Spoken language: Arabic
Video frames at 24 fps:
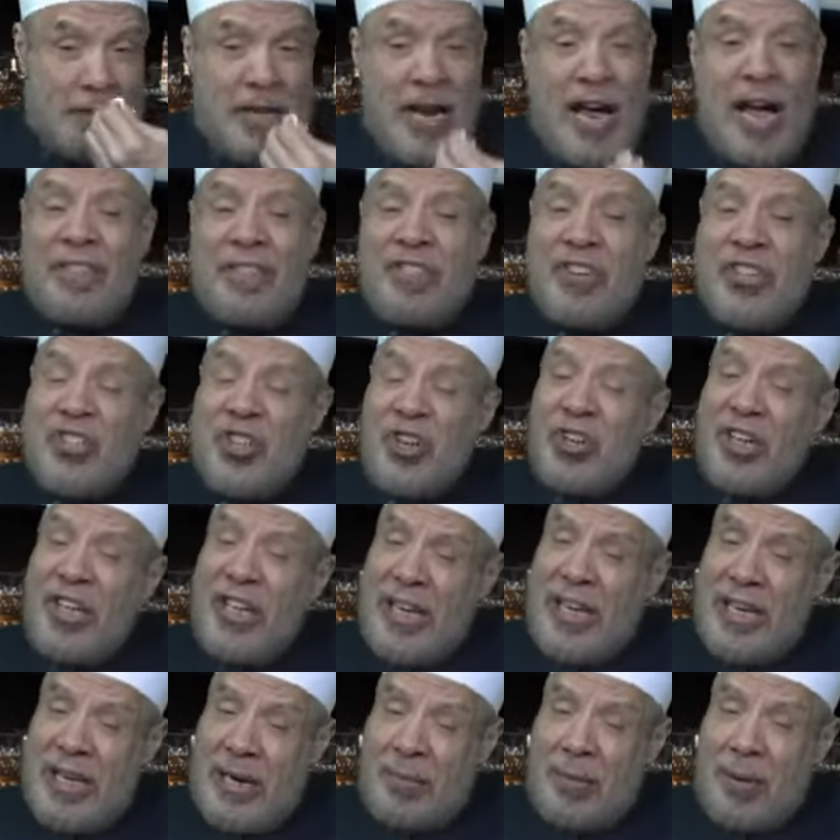جاء في
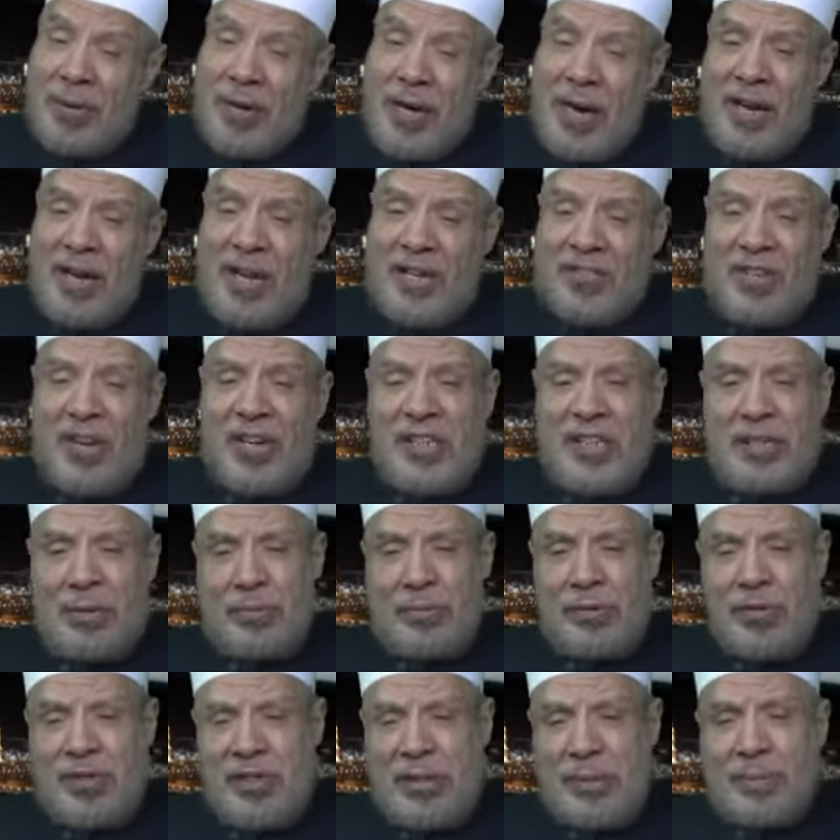شرح النووي على صحيح
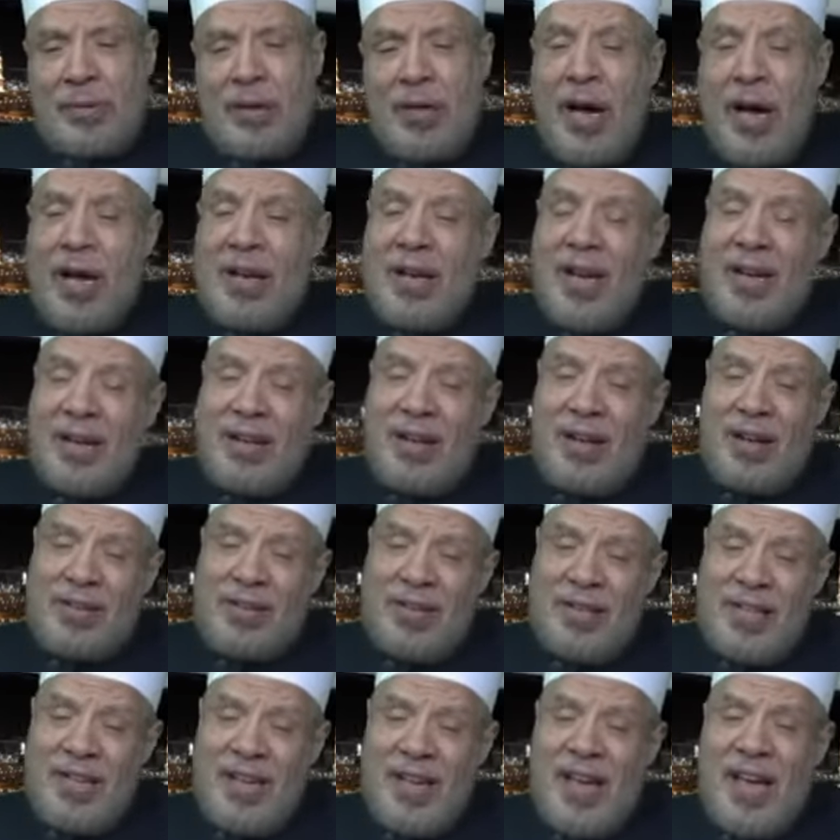مسلم قال
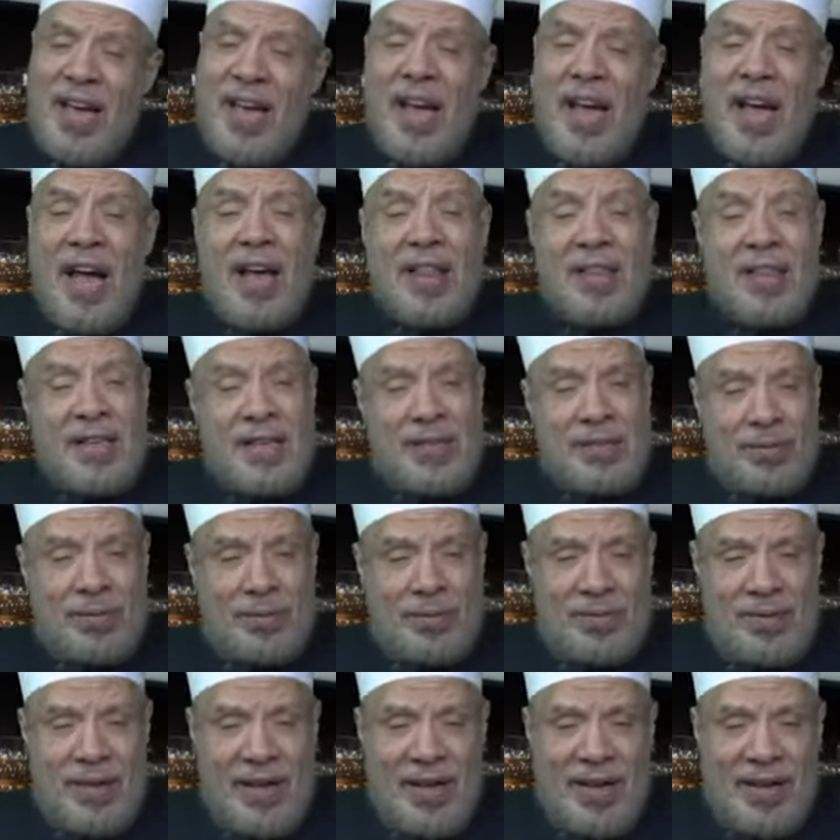القاضي هذه
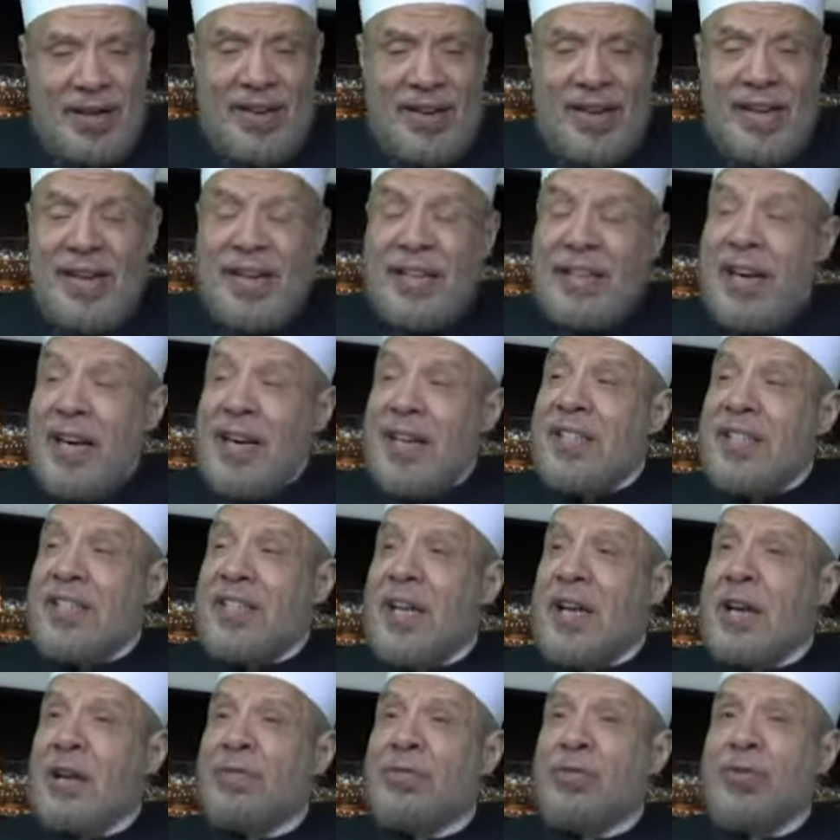سنة كان
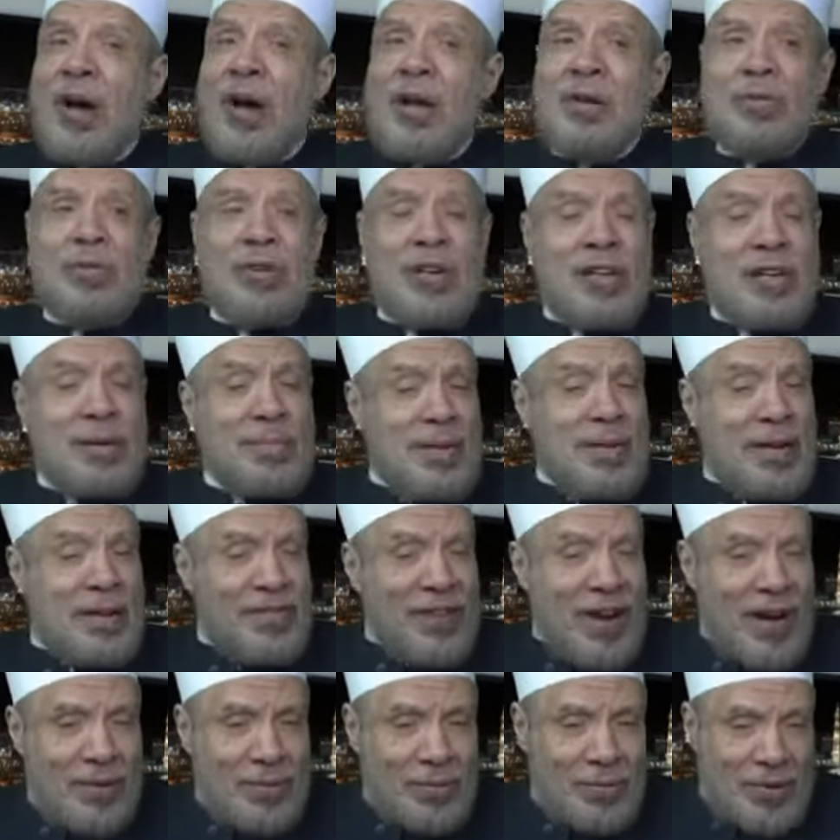السلف أهل العلم
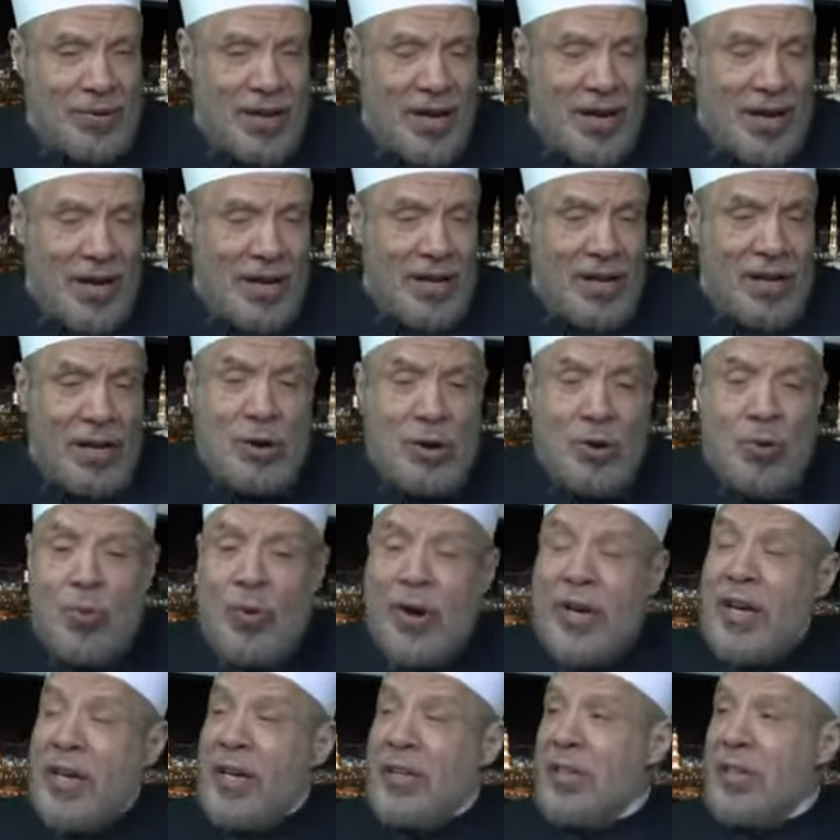يفعلونها
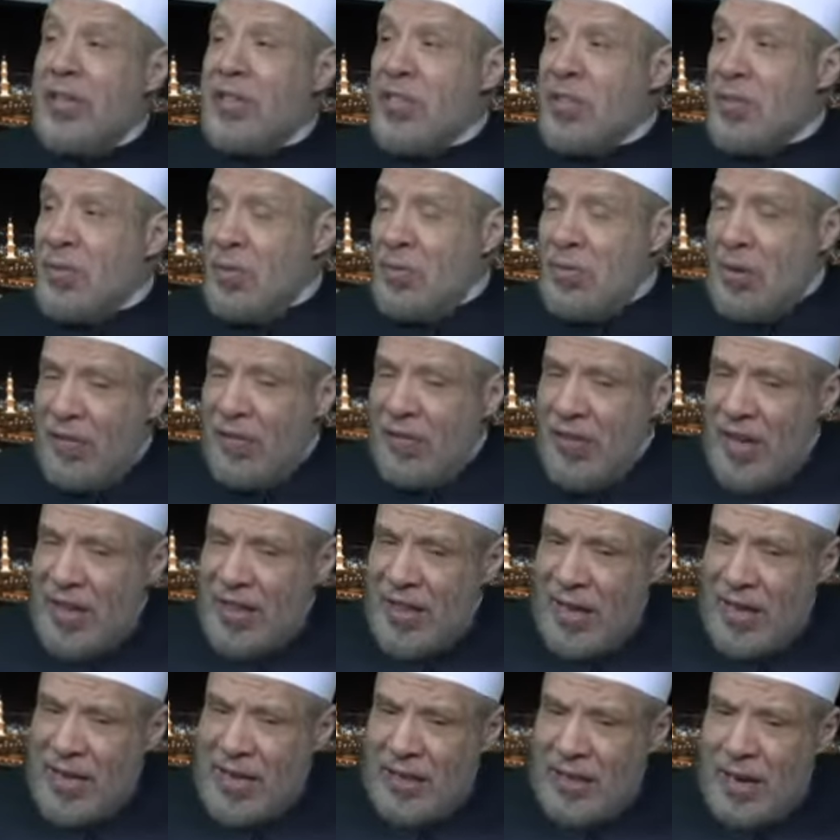ويقتصرون في
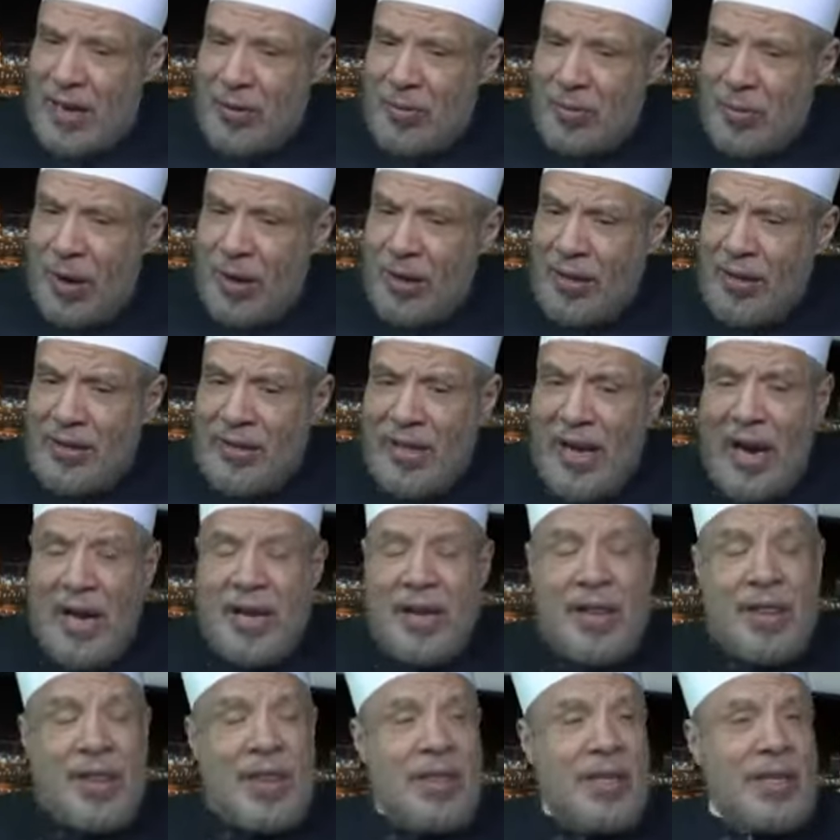ذلك الوقت
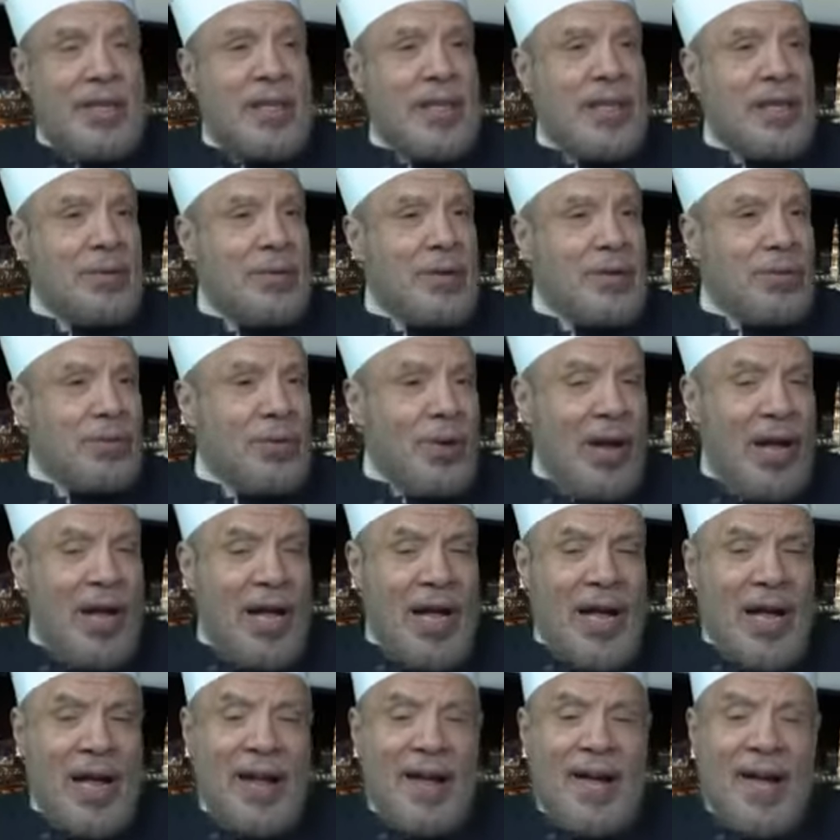على الذكر
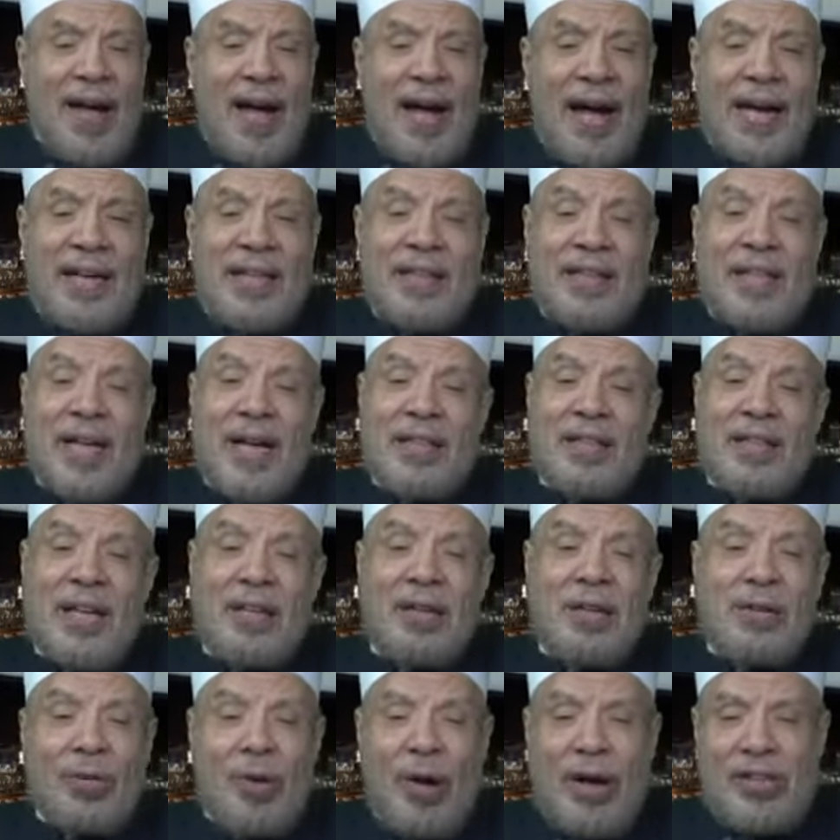والدعاء حتى
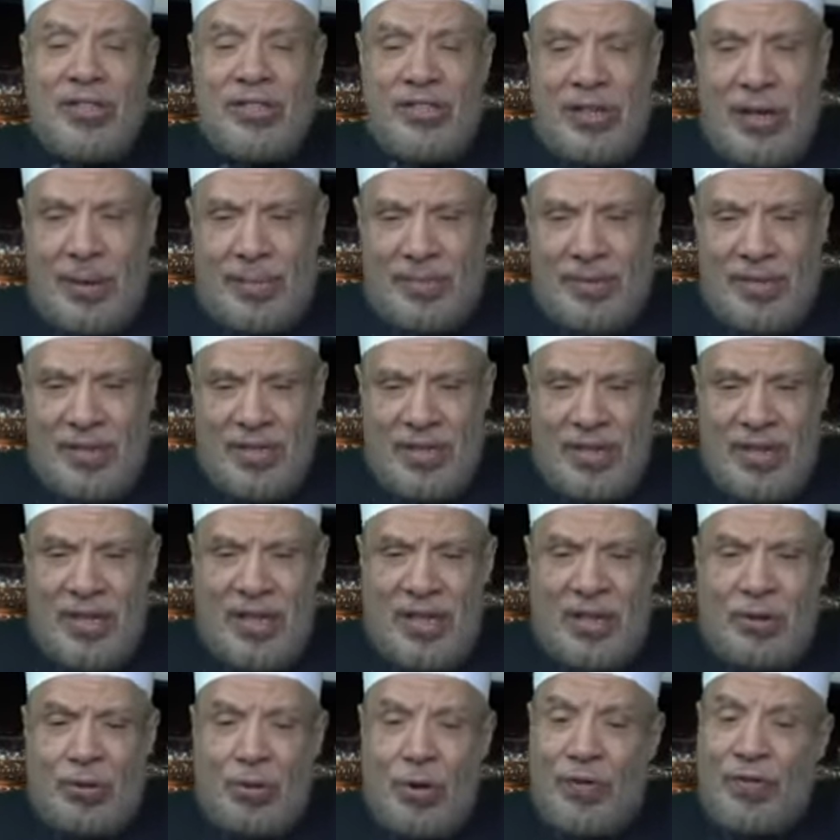تطلع الشمس
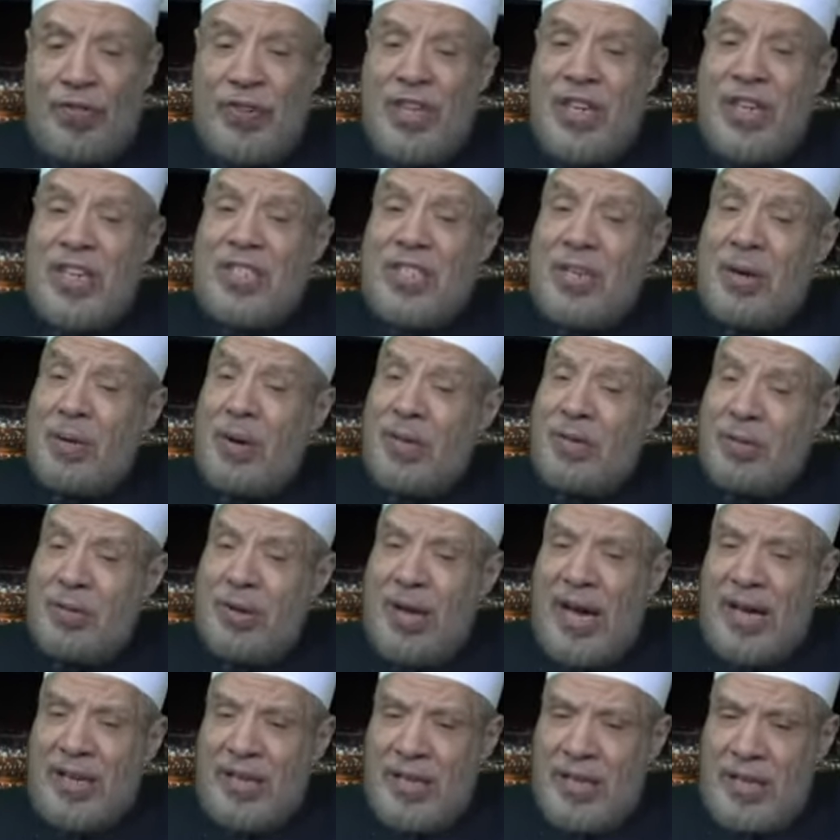وفيه جواز
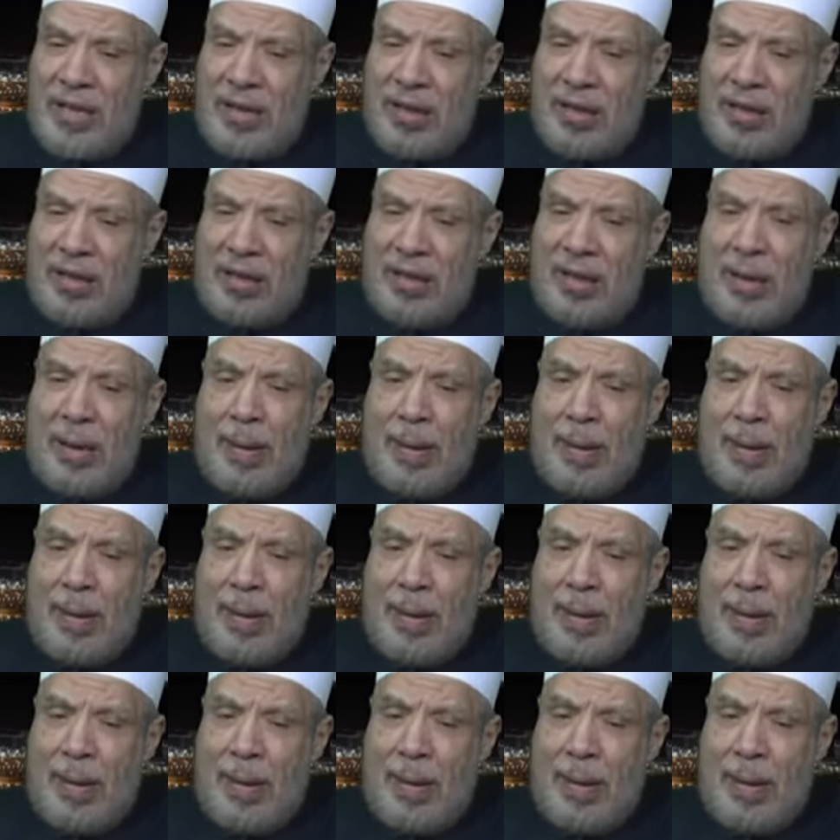الحديث